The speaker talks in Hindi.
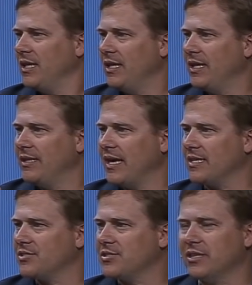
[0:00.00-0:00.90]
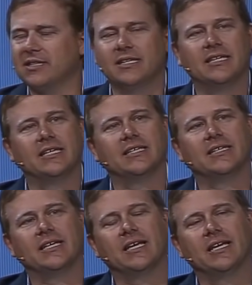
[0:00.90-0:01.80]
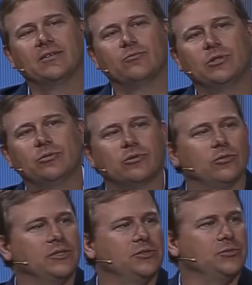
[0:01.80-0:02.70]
और इन्हीं बातों के चलते हम अनाउंस करने जा रहे